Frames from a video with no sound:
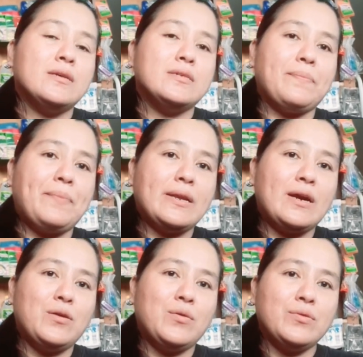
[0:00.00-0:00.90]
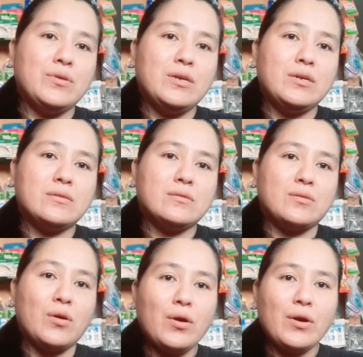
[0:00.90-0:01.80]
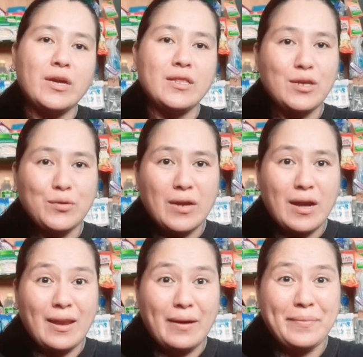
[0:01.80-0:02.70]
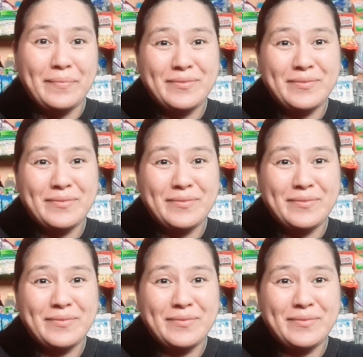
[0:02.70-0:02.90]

sa panahong ito, hindi ko na alam.